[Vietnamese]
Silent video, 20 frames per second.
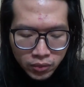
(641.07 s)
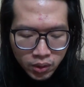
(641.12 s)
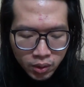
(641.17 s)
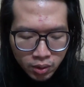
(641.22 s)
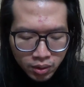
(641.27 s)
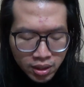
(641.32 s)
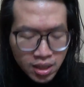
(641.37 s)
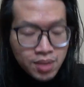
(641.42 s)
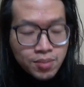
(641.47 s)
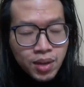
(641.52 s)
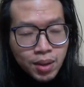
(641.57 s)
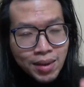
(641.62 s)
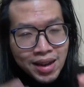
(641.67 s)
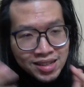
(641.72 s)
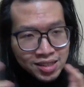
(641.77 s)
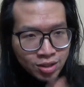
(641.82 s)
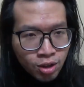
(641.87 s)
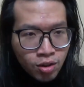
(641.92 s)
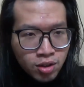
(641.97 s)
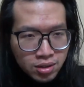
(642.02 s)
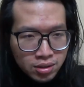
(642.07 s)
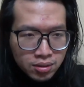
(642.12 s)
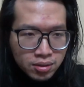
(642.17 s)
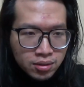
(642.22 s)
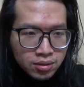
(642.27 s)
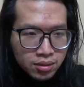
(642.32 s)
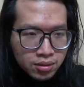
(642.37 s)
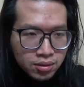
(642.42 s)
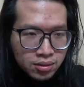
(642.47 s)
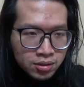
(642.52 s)
khi mà các bạn rót
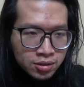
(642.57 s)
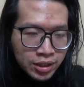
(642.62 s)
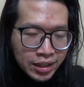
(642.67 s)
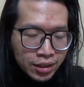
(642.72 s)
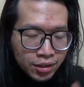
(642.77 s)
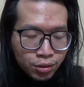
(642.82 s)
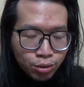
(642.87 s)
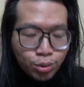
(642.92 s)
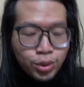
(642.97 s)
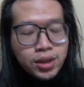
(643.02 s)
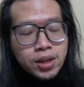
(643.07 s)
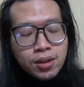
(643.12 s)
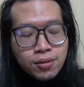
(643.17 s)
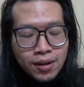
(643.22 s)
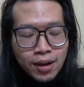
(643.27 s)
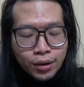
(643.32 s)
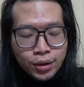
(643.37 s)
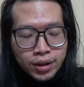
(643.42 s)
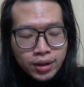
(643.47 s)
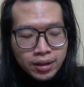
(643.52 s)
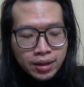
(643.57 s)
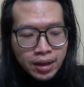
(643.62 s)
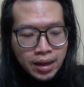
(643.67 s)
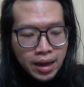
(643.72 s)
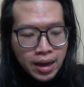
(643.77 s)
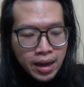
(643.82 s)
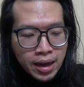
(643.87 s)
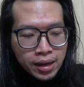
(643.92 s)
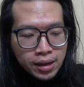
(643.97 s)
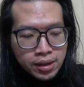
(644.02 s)
ra tùy vào những
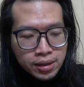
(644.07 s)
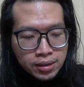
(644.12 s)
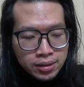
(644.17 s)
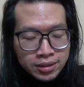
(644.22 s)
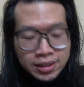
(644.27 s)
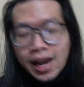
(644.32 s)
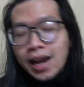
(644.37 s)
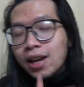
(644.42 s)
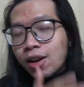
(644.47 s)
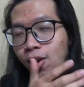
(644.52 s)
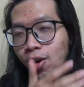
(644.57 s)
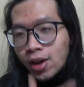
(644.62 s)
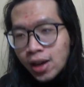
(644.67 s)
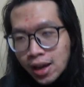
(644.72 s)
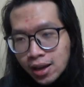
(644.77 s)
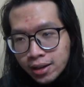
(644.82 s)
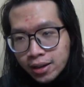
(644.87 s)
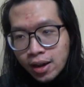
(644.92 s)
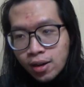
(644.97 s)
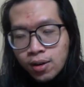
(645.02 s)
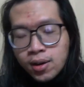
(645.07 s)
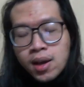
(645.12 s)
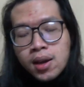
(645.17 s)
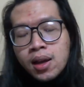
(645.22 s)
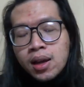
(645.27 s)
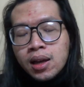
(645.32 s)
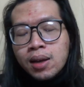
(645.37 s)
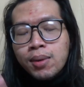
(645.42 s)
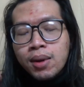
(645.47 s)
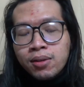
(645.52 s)
cái chai lọ khác nhau
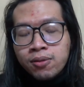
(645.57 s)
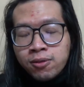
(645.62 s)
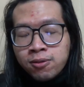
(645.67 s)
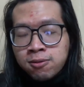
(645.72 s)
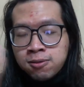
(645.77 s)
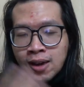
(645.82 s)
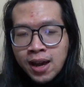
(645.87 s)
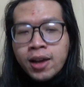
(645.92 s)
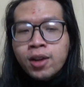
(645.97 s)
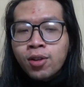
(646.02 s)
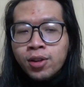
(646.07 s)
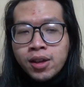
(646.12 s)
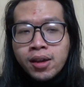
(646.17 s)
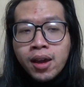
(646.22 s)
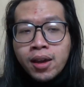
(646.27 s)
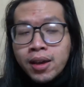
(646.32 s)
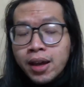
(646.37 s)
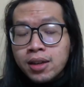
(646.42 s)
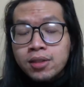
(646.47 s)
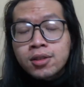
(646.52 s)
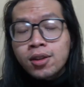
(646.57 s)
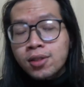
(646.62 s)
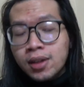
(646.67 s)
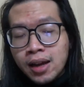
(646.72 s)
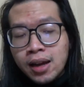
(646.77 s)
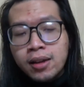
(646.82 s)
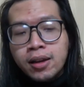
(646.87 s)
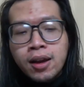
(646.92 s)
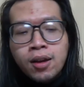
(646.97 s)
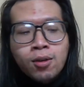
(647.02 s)
các bạn phải có những cách rót
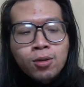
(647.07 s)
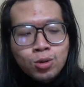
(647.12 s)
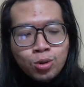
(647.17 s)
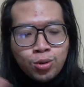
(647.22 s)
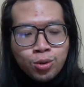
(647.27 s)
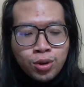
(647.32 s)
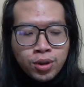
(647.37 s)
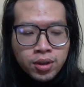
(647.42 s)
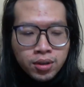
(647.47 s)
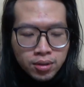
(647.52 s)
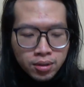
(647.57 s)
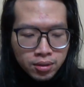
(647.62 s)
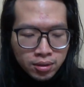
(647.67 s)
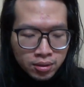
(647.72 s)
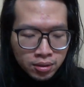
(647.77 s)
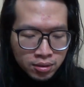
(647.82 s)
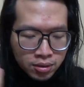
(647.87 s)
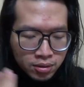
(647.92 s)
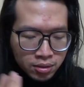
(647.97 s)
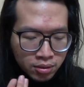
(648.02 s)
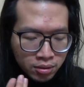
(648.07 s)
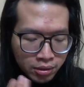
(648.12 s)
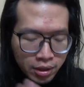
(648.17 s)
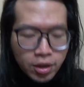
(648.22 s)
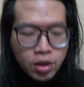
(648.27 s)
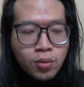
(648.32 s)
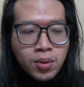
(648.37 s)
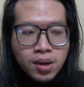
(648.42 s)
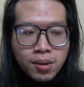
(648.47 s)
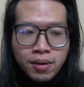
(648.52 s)
khác nhau rồi
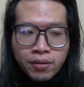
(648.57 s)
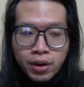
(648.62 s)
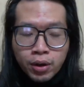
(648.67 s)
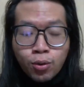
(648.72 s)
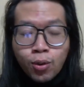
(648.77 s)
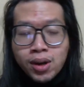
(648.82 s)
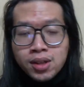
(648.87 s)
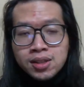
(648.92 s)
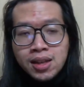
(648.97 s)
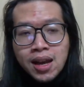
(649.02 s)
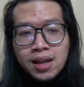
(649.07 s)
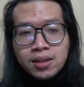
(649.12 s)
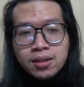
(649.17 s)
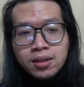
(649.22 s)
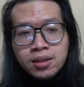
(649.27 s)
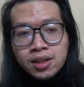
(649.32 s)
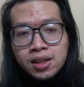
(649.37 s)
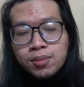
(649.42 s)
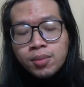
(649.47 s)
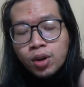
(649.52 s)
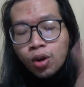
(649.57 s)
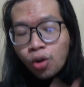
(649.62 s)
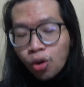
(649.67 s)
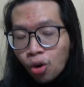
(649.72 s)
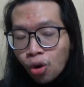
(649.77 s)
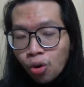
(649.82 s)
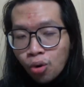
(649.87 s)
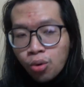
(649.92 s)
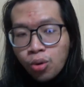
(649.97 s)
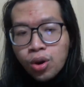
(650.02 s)
nếu mà các bạn phải quan sát khi mà nó
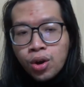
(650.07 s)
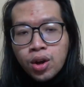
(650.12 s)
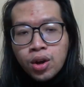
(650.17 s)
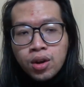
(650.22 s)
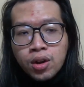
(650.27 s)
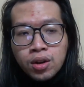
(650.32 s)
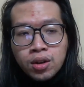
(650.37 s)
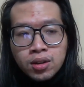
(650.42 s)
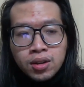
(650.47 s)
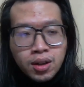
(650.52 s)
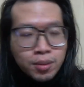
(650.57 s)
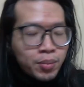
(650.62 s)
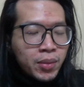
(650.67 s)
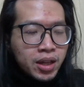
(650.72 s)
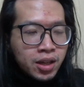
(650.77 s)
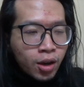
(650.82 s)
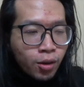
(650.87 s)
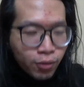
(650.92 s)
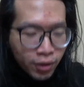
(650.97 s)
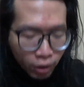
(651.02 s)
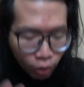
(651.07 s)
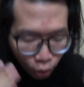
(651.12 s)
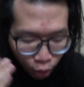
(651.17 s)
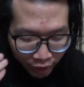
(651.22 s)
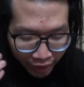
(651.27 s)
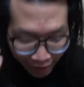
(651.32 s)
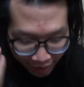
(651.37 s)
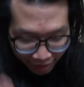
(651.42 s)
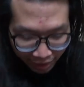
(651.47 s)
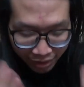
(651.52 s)
khô tức là mình không phải ngồi
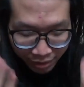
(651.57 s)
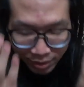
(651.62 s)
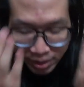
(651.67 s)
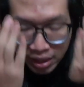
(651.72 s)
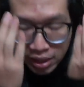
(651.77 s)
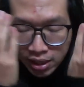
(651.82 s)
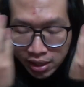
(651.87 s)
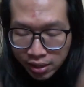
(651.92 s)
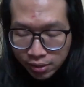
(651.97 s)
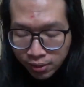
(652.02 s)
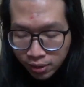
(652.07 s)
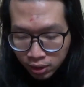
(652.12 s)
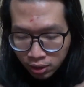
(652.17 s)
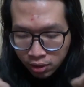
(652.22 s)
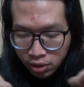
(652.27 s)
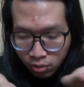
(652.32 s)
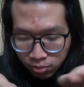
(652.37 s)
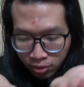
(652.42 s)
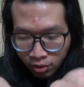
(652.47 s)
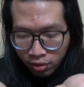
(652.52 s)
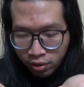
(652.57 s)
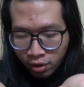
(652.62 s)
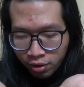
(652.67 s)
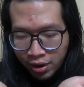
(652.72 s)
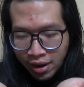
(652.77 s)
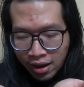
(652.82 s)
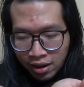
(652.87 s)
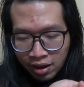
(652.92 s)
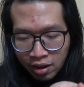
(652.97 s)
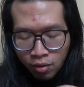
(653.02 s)
canh mình nhìn vào từ lúc nó nó
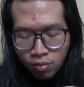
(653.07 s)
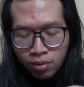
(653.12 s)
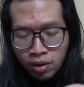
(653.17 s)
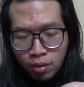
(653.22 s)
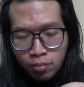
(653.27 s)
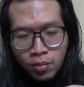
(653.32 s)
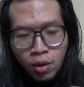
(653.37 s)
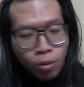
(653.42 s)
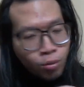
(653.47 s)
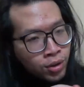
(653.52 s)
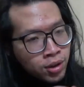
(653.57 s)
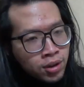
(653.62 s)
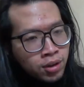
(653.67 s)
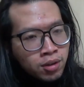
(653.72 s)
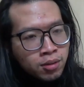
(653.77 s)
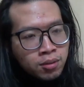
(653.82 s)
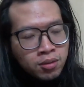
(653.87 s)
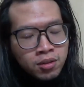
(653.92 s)
đang lỏng lỏng bọc nước